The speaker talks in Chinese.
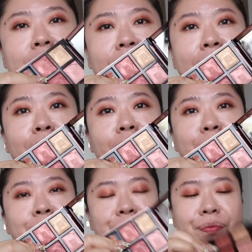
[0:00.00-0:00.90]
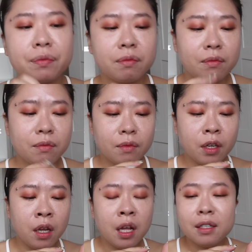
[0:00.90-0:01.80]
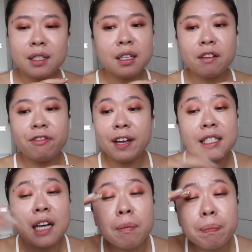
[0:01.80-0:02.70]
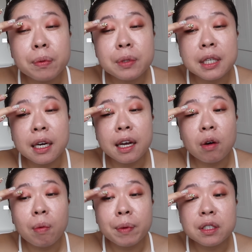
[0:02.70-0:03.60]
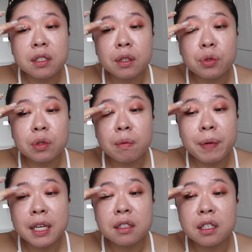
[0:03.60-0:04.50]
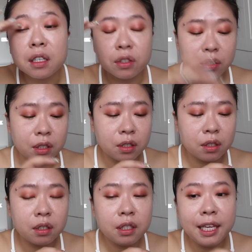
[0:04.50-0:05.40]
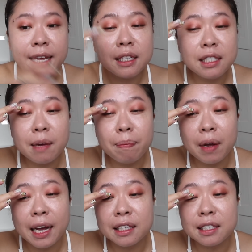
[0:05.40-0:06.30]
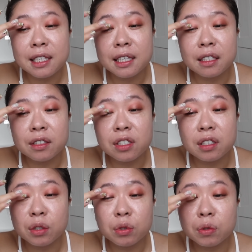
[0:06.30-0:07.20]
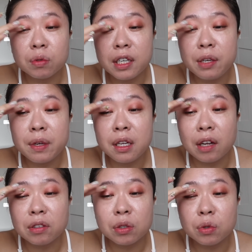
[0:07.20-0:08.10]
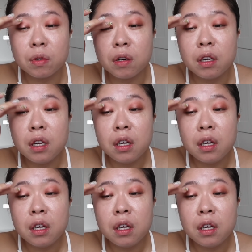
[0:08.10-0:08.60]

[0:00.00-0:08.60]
这个亮粉，真的非常不想要我们社区变成就是业界不敢接的社区，因为老实说，